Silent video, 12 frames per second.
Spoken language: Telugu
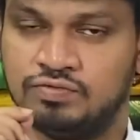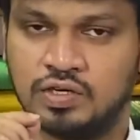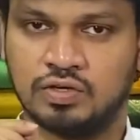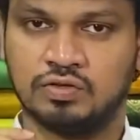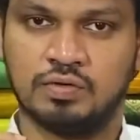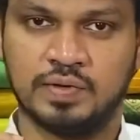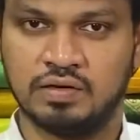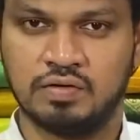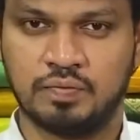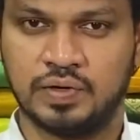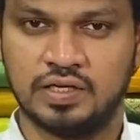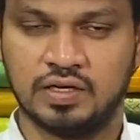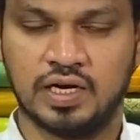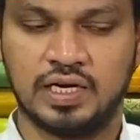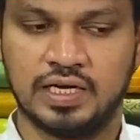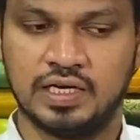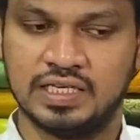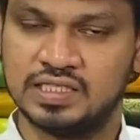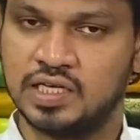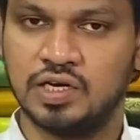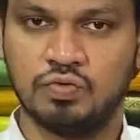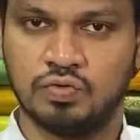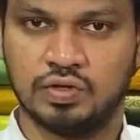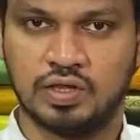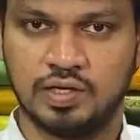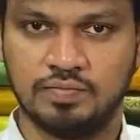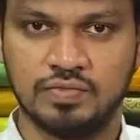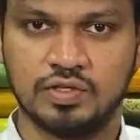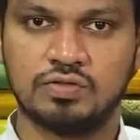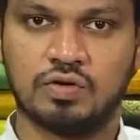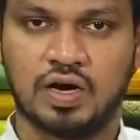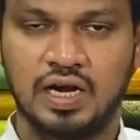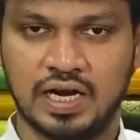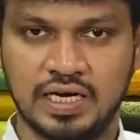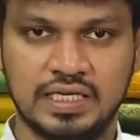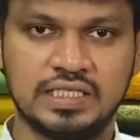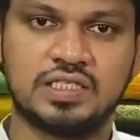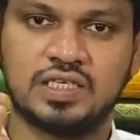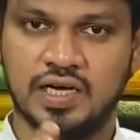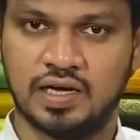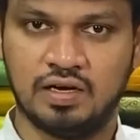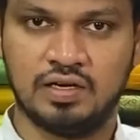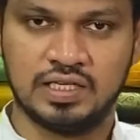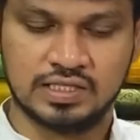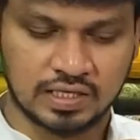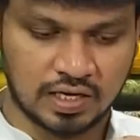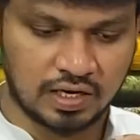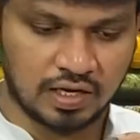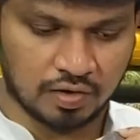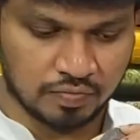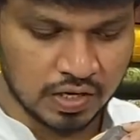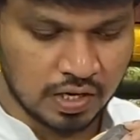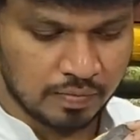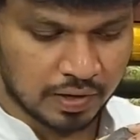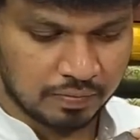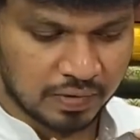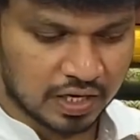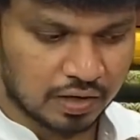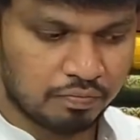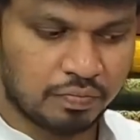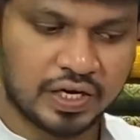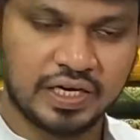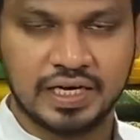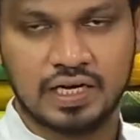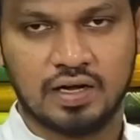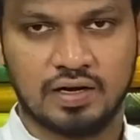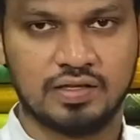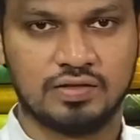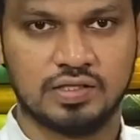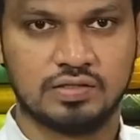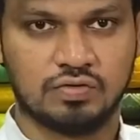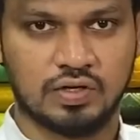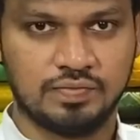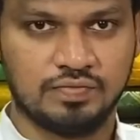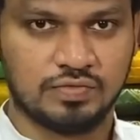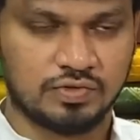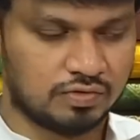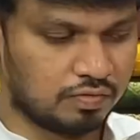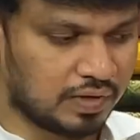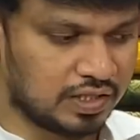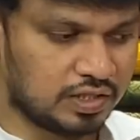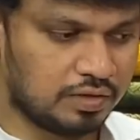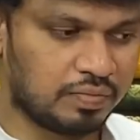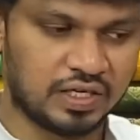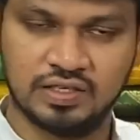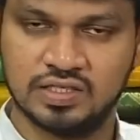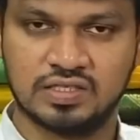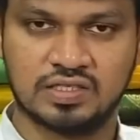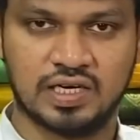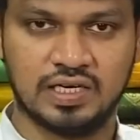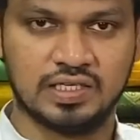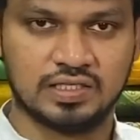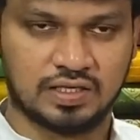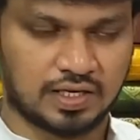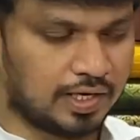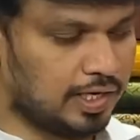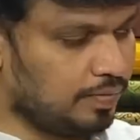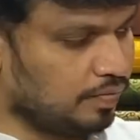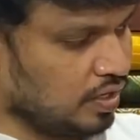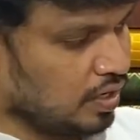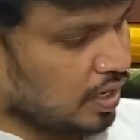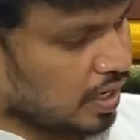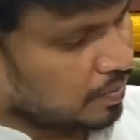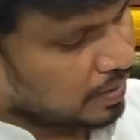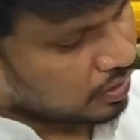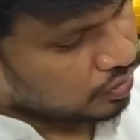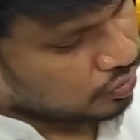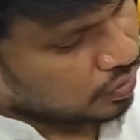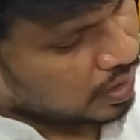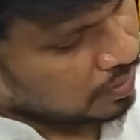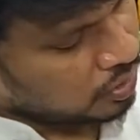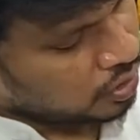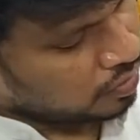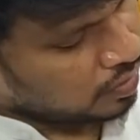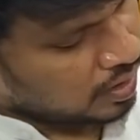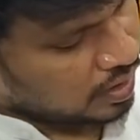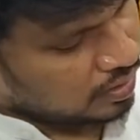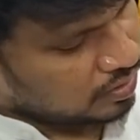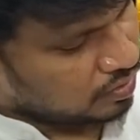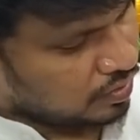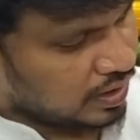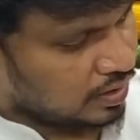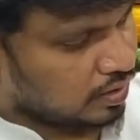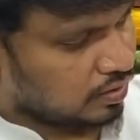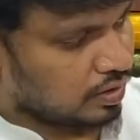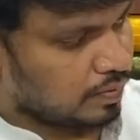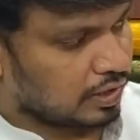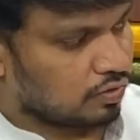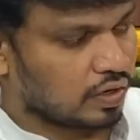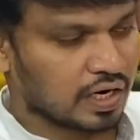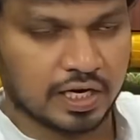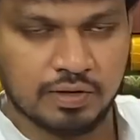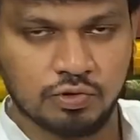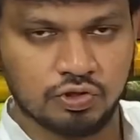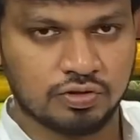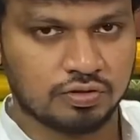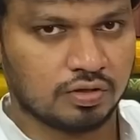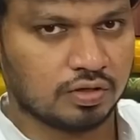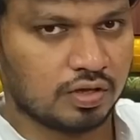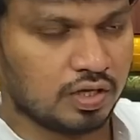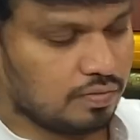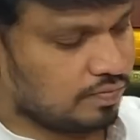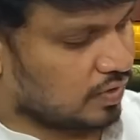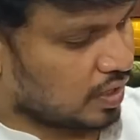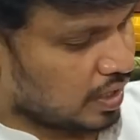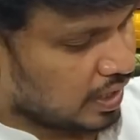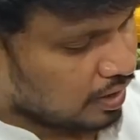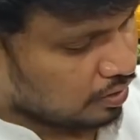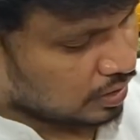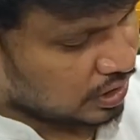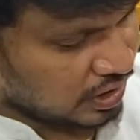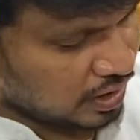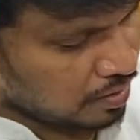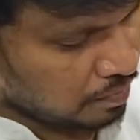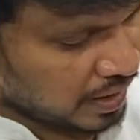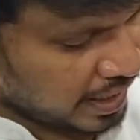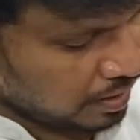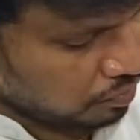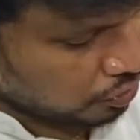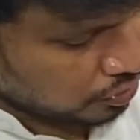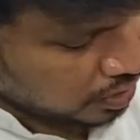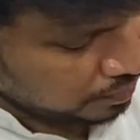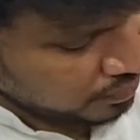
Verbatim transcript: వర్క్తో మనకు ప్రింట్ అంటే డిజైన్ ఉంటుంది సో అలాంటి స్టైల్ డిజైన్ని మనం ఇక్కడ ప్రింటెడ్ లాగా తీసుకున్నాం సో మంచి ప్రింటెడ్ స్టైల్ డిజైన్ అండి అండ్ మనకు షోలా బోర్డర్ కూడా సో ఇదంతా కూడా మనకు కడీ బోర్డర్ ఉంటుంది అండ్ ఇక్కడ ఒక చిన్న ప్లెయిన్ బోర్డు